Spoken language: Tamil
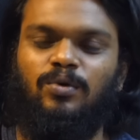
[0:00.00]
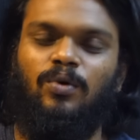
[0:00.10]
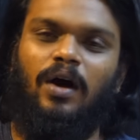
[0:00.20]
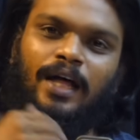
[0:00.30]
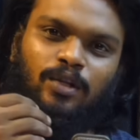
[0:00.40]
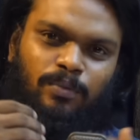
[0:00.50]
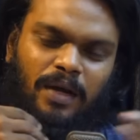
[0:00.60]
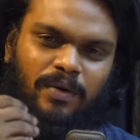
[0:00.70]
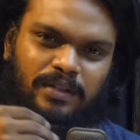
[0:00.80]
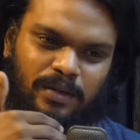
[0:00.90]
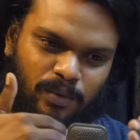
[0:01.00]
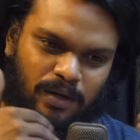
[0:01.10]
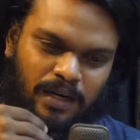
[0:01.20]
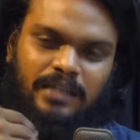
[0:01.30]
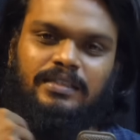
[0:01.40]
ஸோ அதுவுமே வந்து
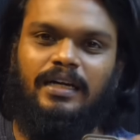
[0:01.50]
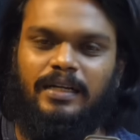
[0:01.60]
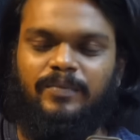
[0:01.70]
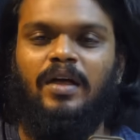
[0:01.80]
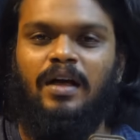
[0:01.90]
ஒரு கிளாசிக்கான